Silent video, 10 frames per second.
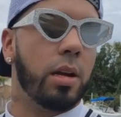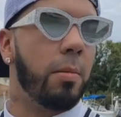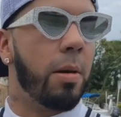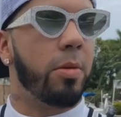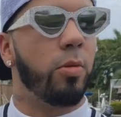
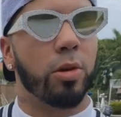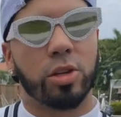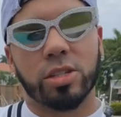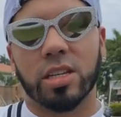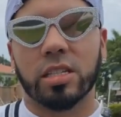Desde el
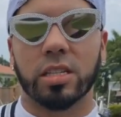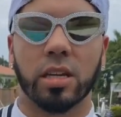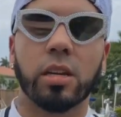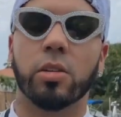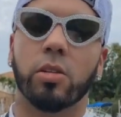renacer
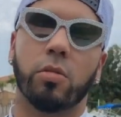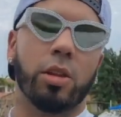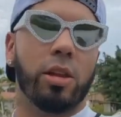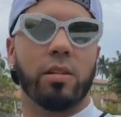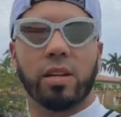musical de Anuel
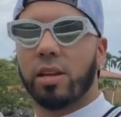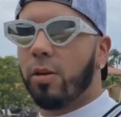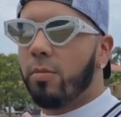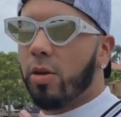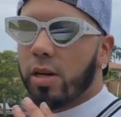AA en
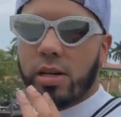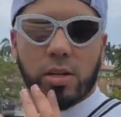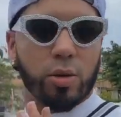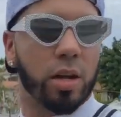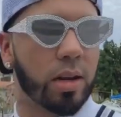el año
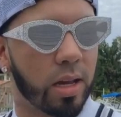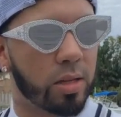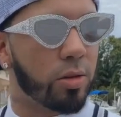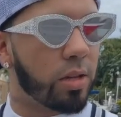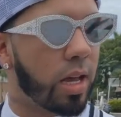
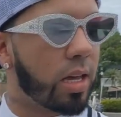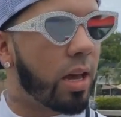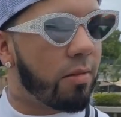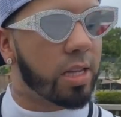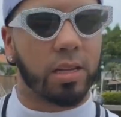2018, su
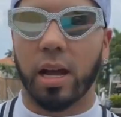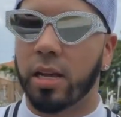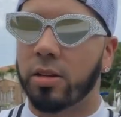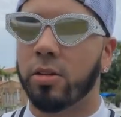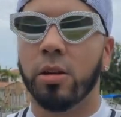carrera
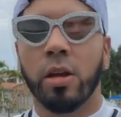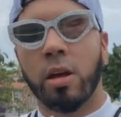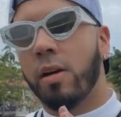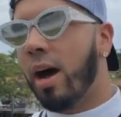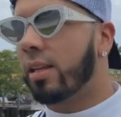
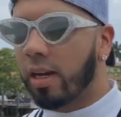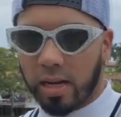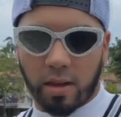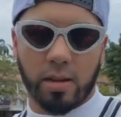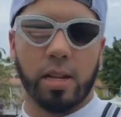artística ha sido
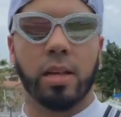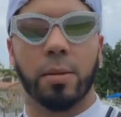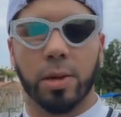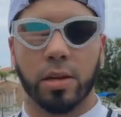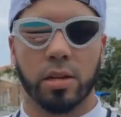
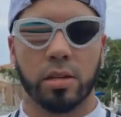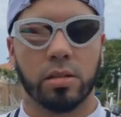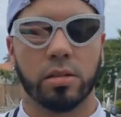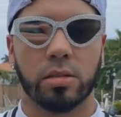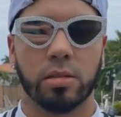imparable.
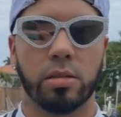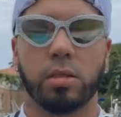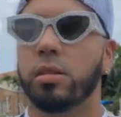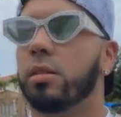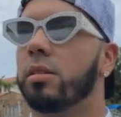Sin
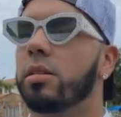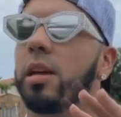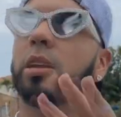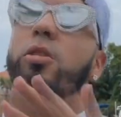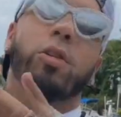embargo,
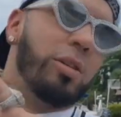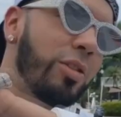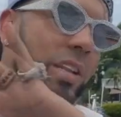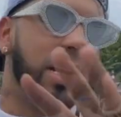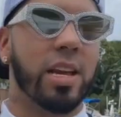el
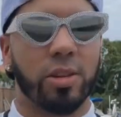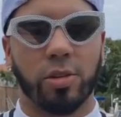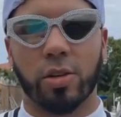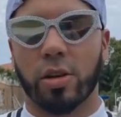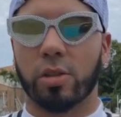artista
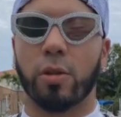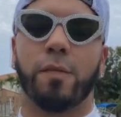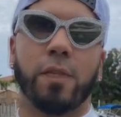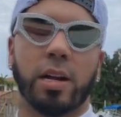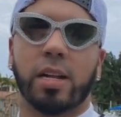soñaba
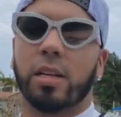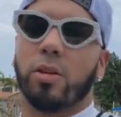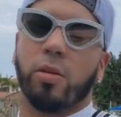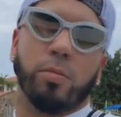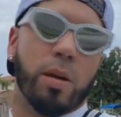con el
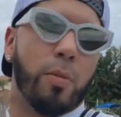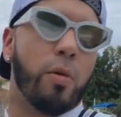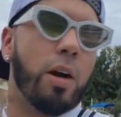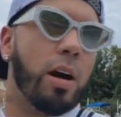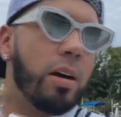reconocimiento
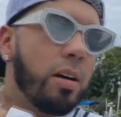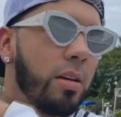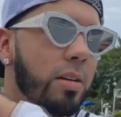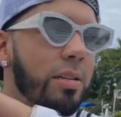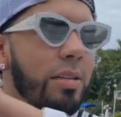de la
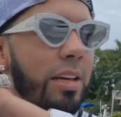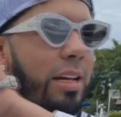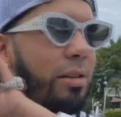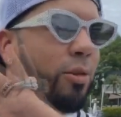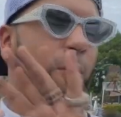máxima
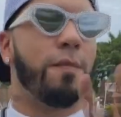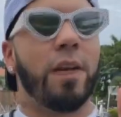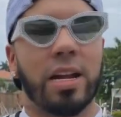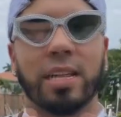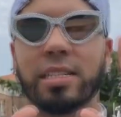autoridad
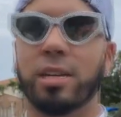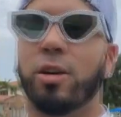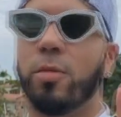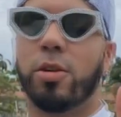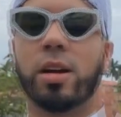
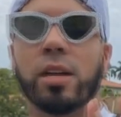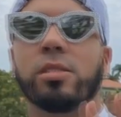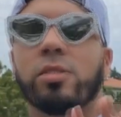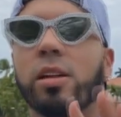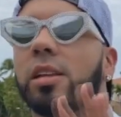musical,
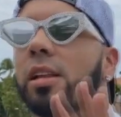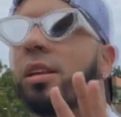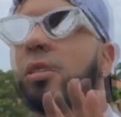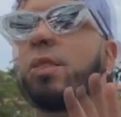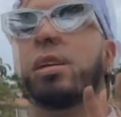la
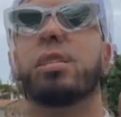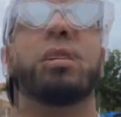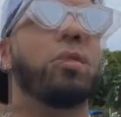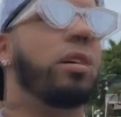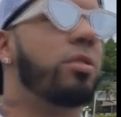Academia del
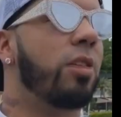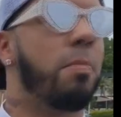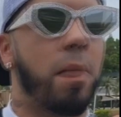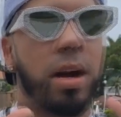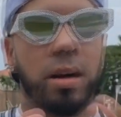Latin
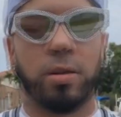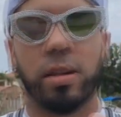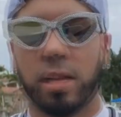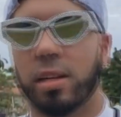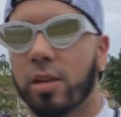Grammy,
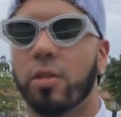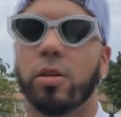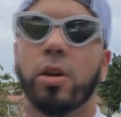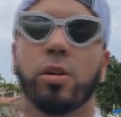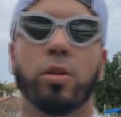y hoy
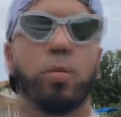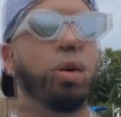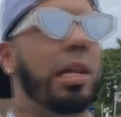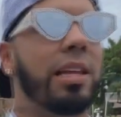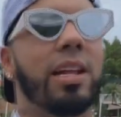esta
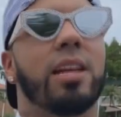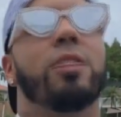premisa se